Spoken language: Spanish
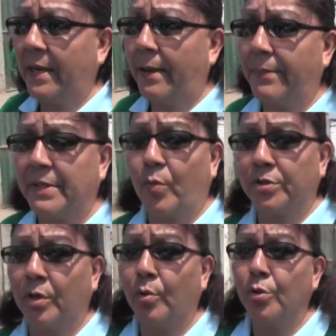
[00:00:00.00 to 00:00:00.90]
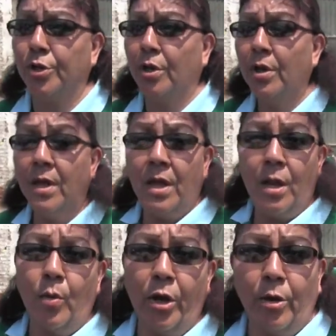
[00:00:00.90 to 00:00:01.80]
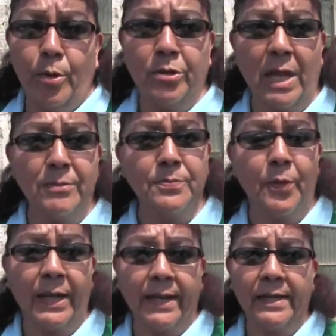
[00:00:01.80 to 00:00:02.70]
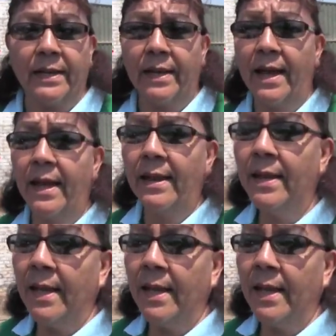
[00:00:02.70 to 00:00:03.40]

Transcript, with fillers: la 24 de junio, luego volteamos por la calle Real